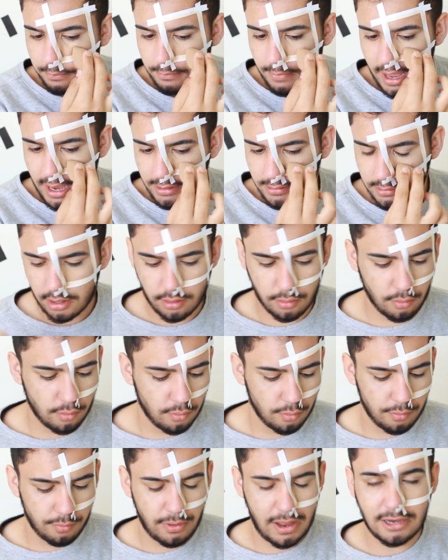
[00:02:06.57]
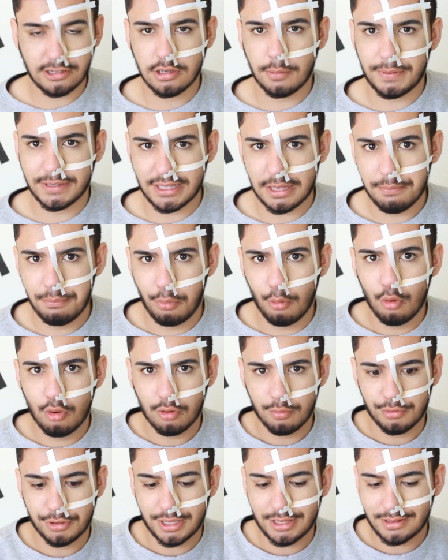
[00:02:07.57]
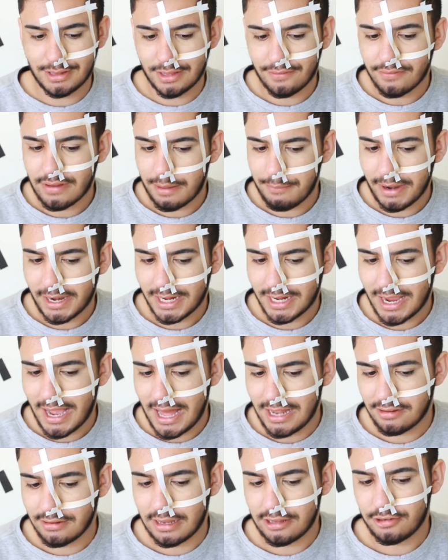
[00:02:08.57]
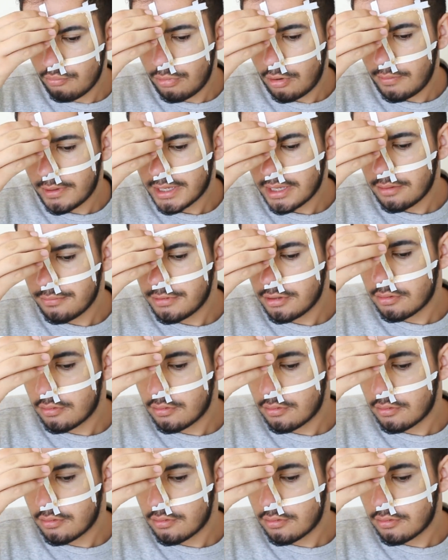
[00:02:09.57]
Mas eu acho que eu passei pouco, porque tem que ficar marcado, né? O bom é que eu não